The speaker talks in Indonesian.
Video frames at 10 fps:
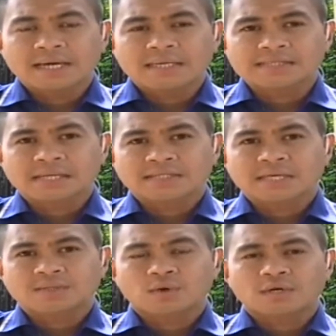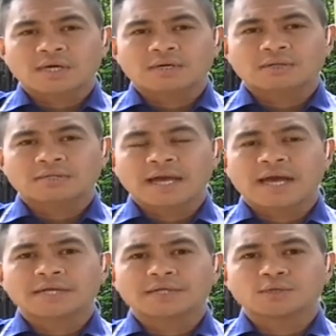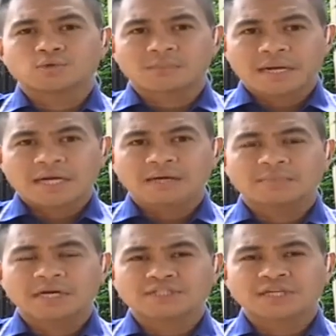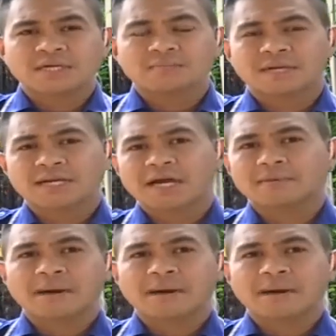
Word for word: dan salah satu orang yang ada di rumah mengecek keberadaan